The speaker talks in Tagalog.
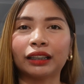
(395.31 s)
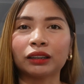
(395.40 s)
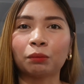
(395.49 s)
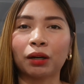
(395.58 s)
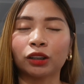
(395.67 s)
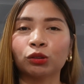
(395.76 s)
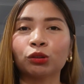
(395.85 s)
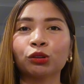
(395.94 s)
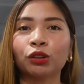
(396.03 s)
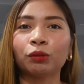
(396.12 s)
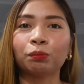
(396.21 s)
ka sa mga
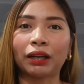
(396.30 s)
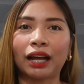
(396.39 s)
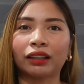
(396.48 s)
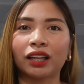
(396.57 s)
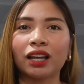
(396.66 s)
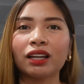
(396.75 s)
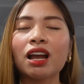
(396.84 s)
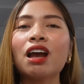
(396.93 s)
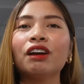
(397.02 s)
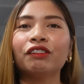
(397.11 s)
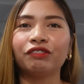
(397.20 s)
susunod pa nating
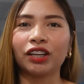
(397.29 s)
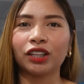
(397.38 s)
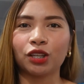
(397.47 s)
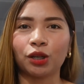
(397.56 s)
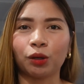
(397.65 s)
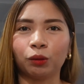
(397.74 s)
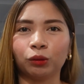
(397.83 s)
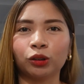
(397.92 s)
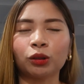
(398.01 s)
video.